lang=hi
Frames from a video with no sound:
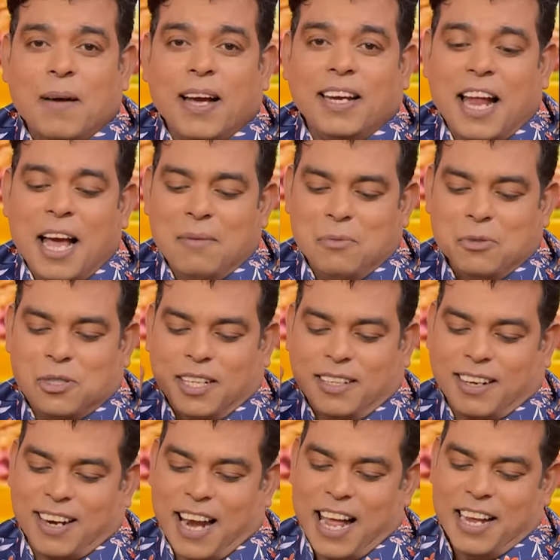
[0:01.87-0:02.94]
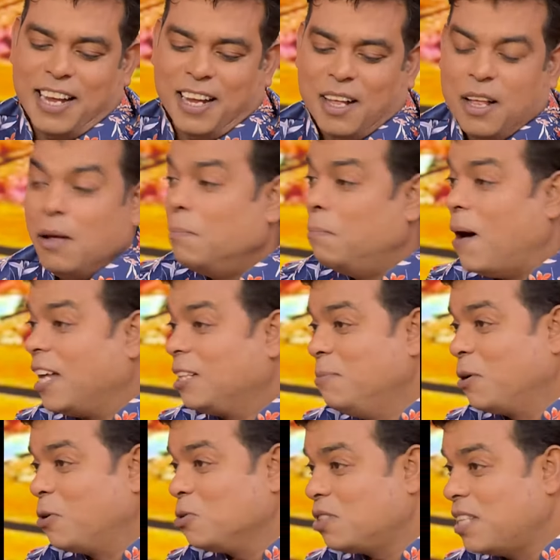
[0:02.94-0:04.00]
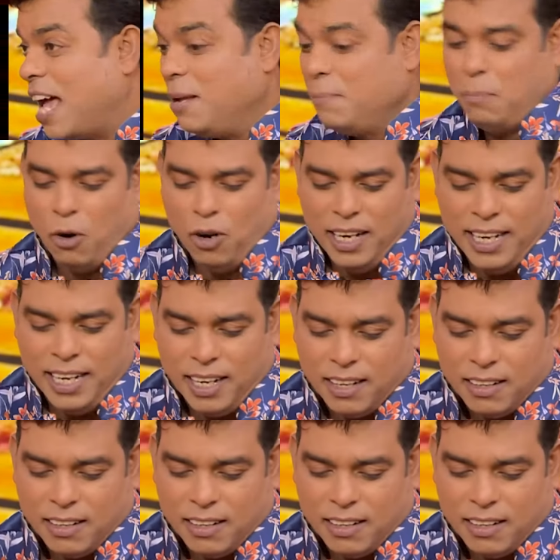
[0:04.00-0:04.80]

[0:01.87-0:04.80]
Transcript: महिलाएं मुझसे टकराई बाद में गुस्साई बोली